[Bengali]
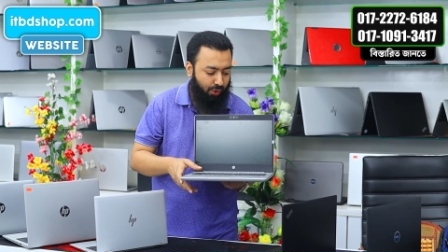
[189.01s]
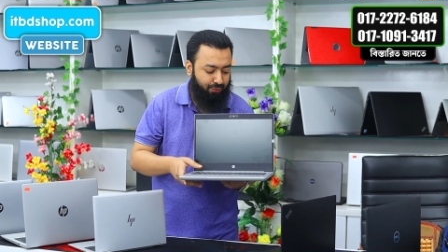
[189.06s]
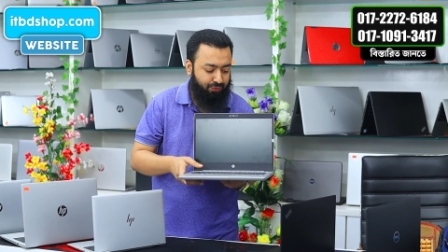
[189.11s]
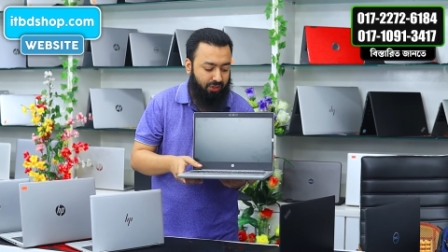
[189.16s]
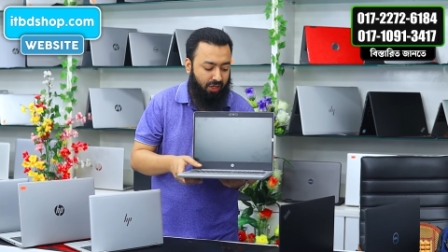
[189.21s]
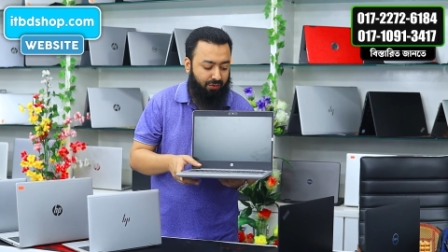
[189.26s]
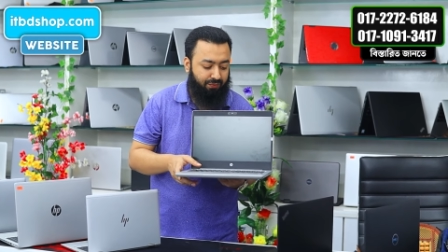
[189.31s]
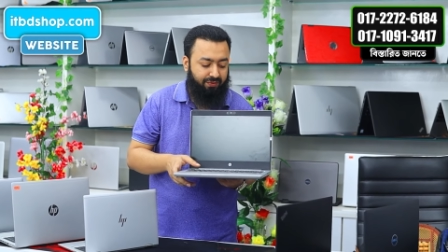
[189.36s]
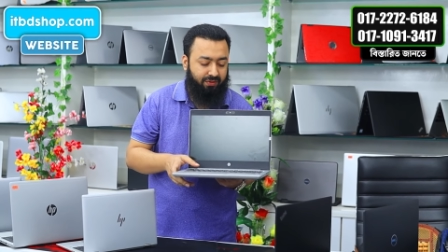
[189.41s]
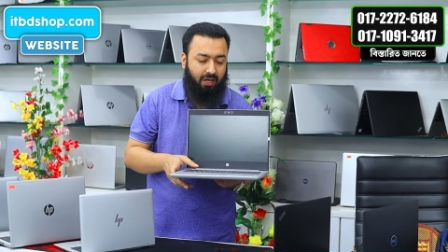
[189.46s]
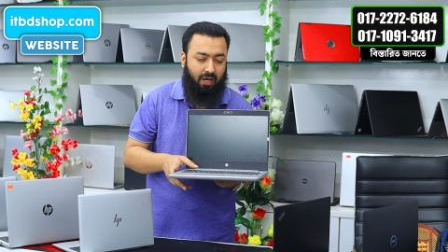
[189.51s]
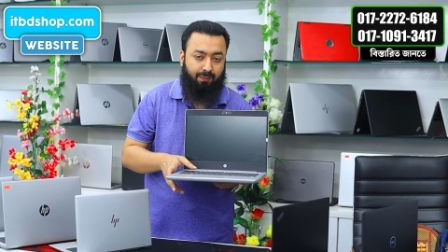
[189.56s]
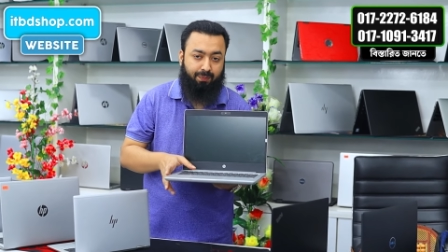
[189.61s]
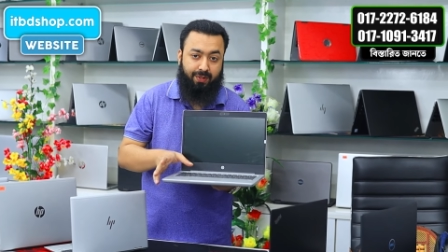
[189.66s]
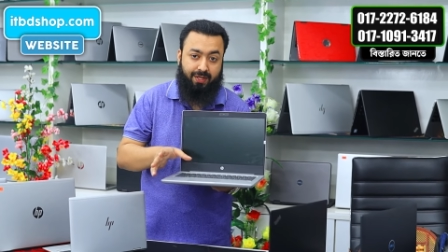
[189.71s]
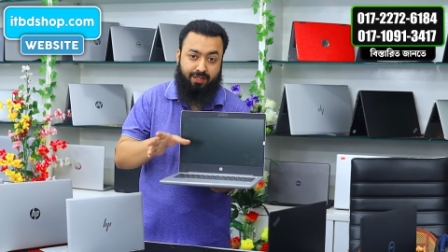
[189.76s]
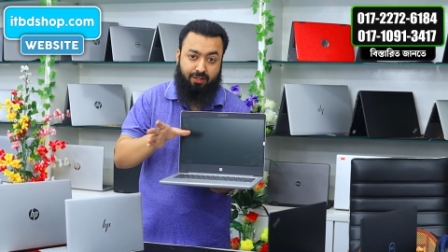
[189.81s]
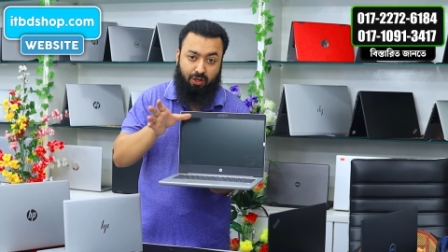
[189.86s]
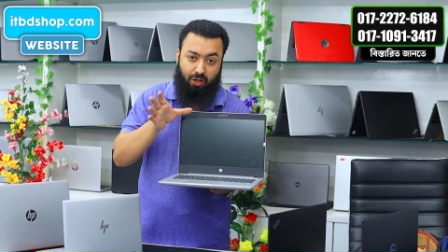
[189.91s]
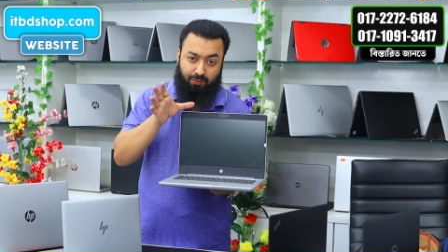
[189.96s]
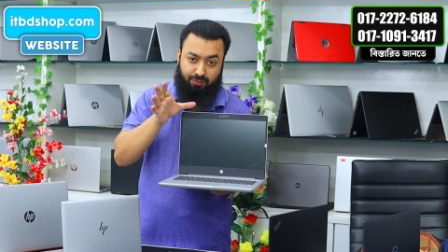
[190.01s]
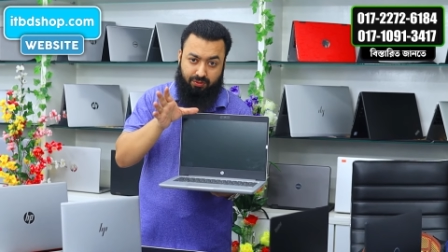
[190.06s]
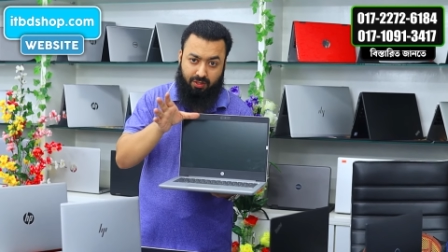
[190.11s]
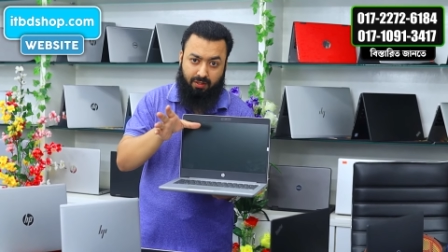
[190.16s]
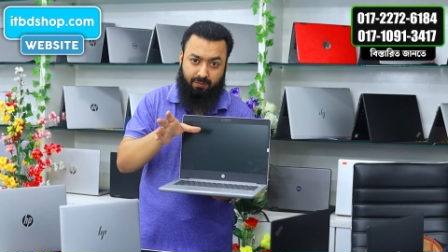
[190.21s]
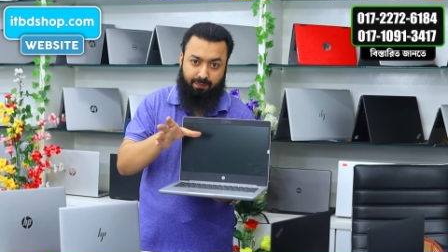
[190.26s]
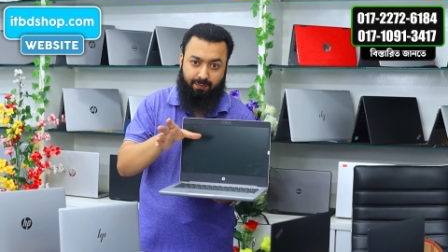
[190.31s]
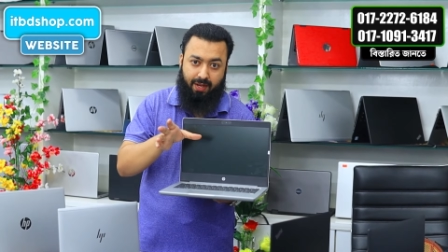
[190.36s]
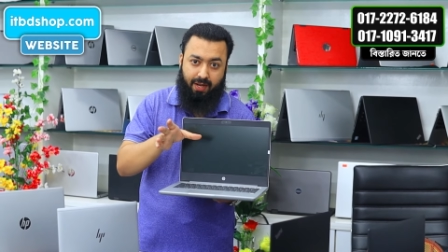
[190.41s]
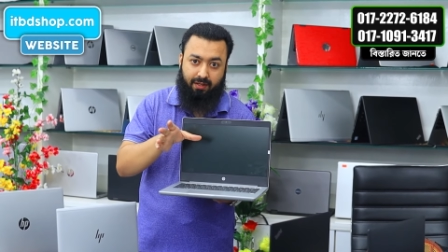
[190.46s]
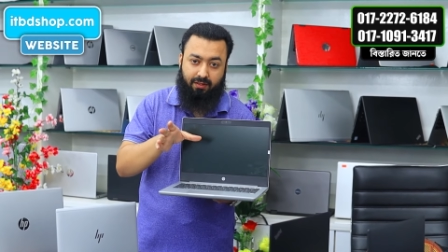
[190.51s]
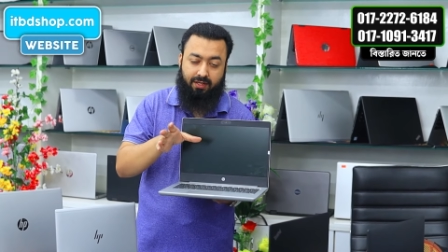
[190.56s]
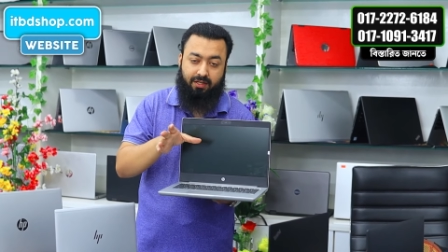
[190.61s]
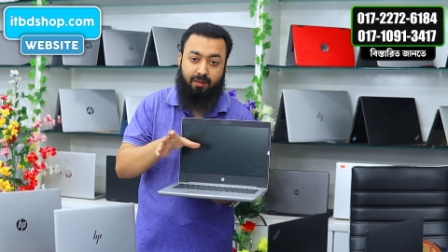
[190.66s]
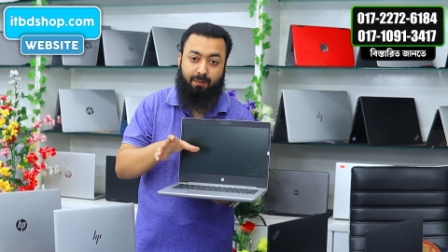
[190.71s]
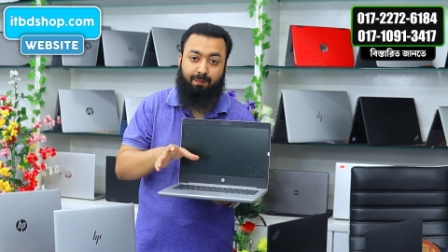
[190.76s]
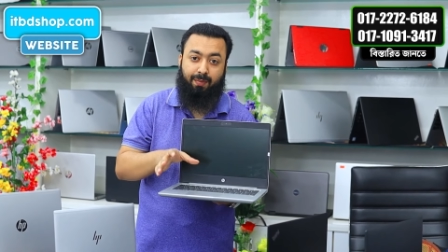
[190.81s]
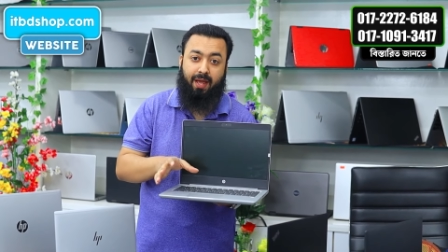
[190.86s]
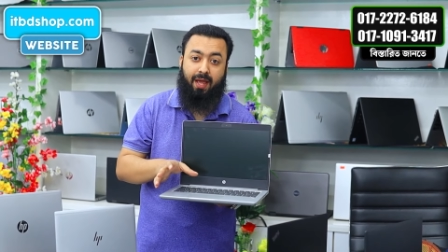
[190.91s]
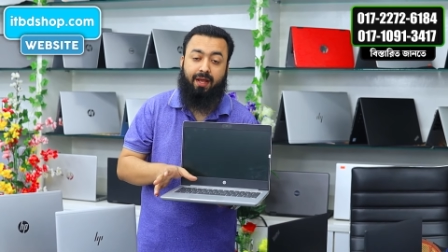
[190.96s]
অপশনাল ফিঙ্গারপ্রিন্ট অপশনাল
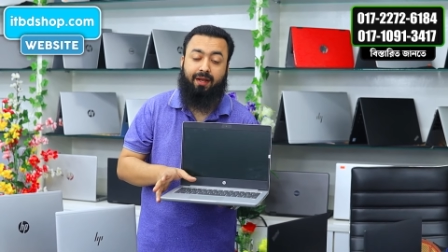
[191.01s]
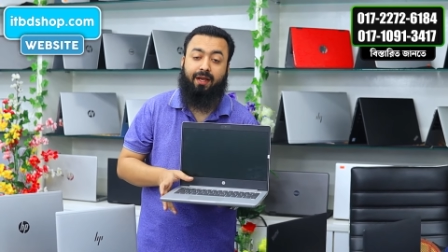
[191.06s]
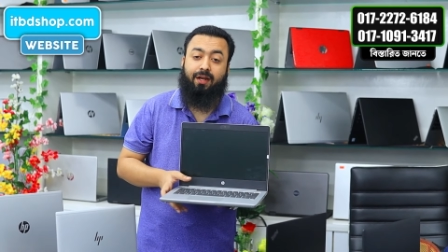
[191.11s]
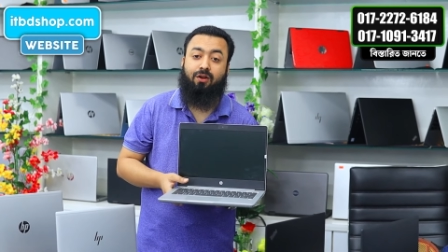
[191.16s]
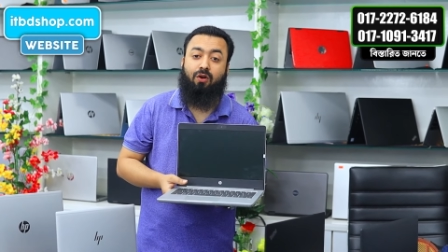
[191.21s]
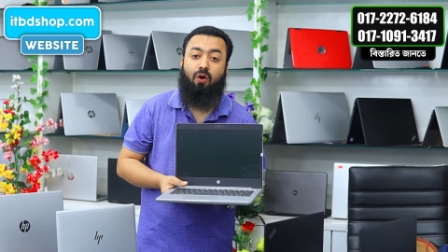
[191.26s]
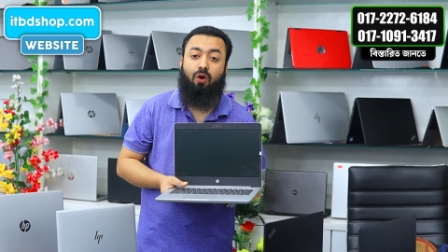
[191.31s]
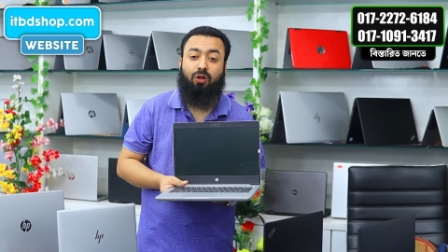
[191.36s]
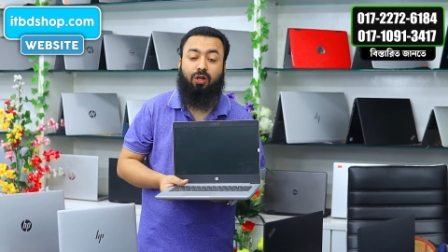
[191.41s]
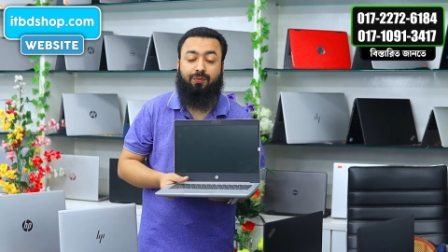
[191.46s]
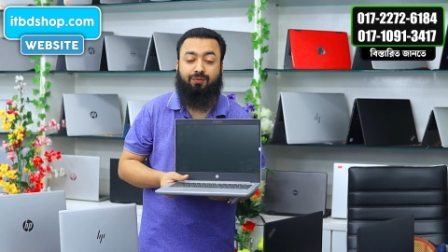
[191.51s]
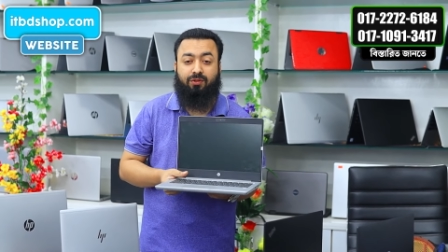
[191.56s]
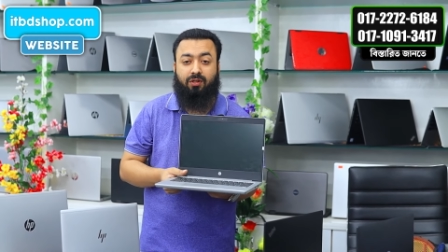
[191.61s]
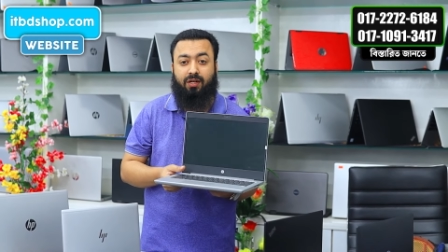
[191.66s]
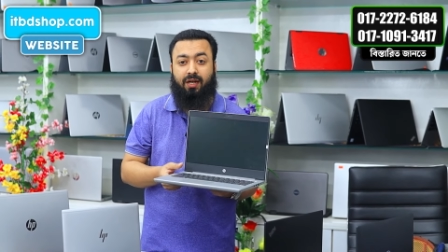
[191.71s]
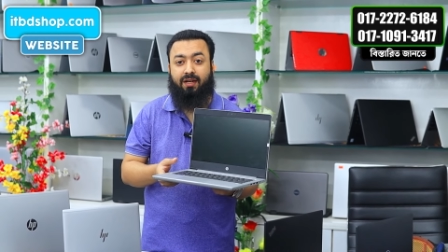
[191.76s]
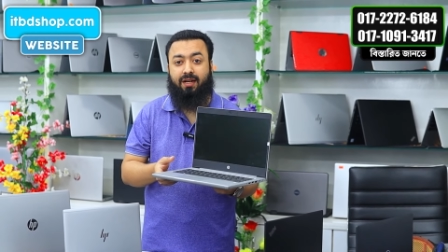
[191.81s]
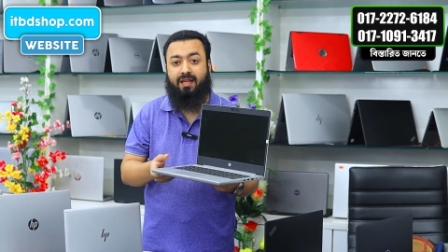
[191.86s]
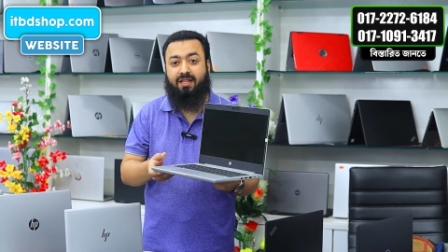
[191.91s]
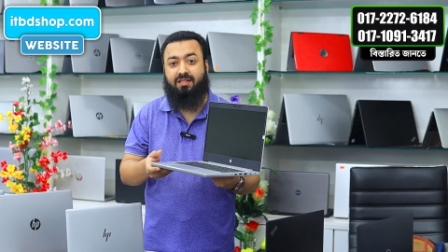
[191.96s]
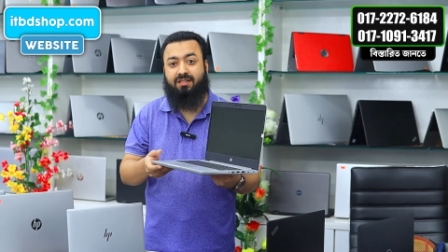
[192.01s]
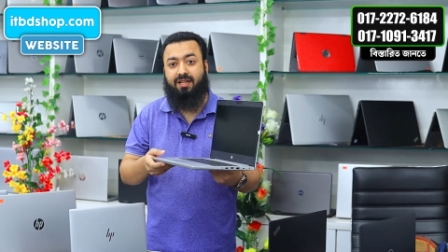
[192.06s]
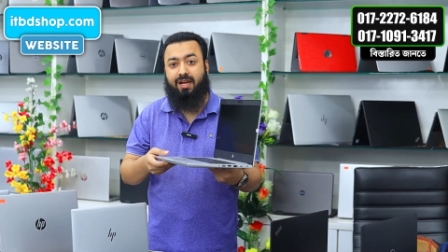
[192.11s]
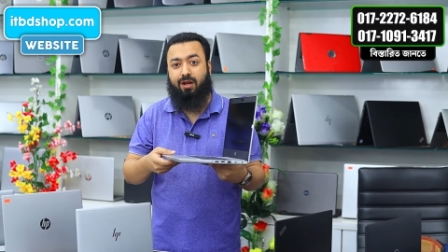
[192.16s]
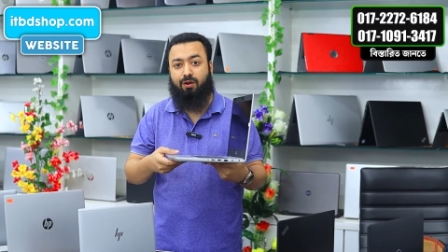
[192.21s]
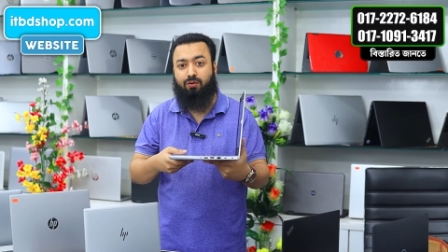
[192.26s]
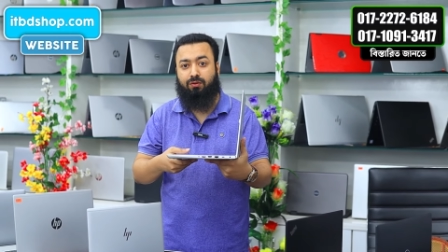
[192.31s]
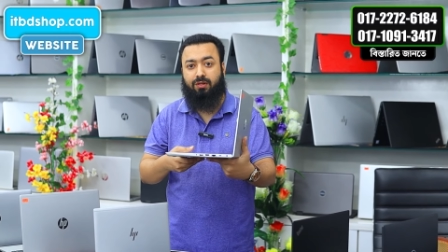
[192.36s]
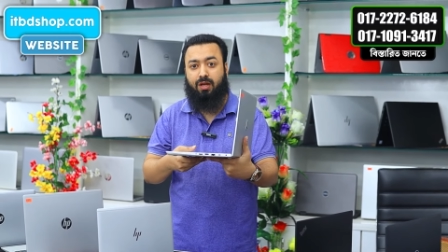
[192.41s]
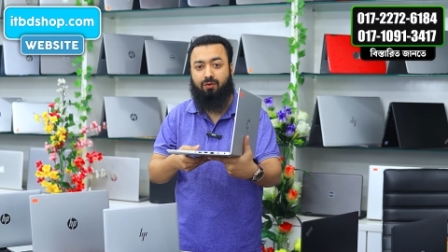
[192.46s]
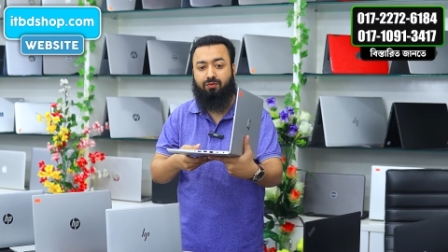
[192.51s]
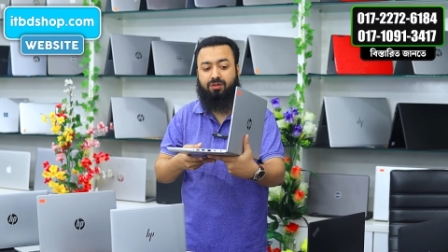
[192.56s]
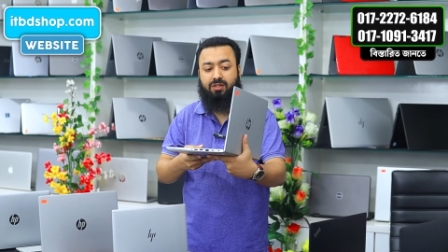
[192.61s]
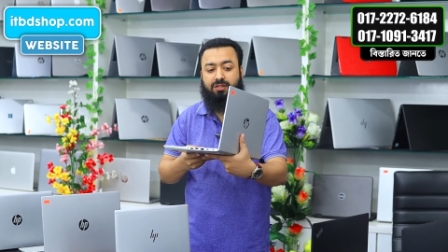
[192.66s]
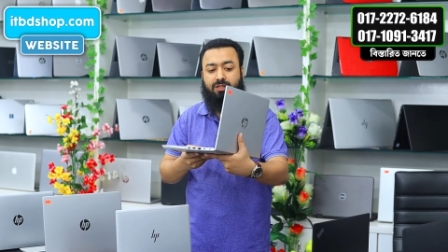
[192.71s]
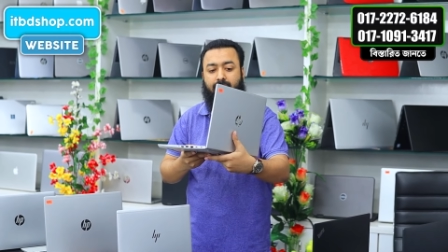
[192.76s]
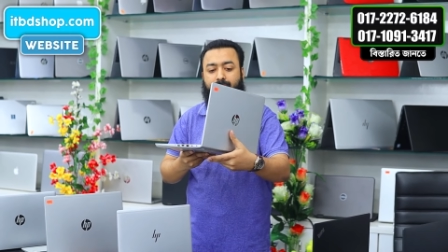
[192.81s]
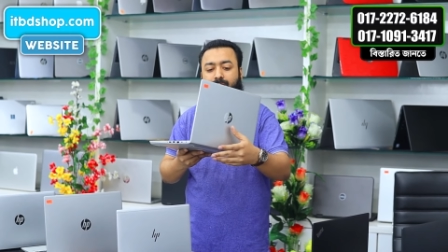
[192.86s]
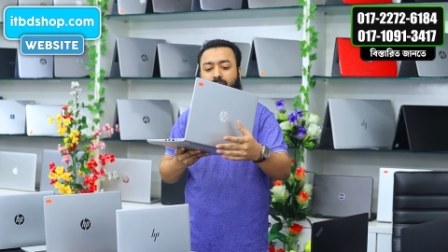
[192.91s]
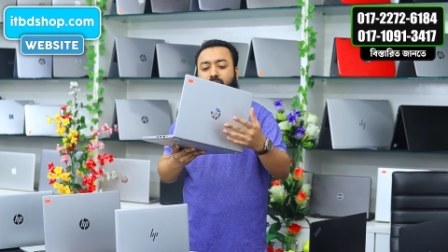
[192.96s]
ব্যাকলিট ব্যাং অ্যান্ড অল অপশনের স্টেরিও সাউন্ড
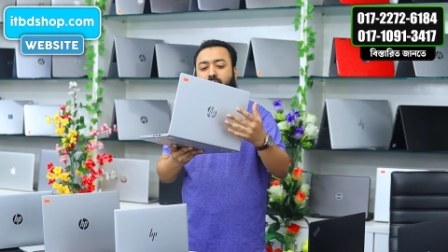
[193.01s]
সিস্টেম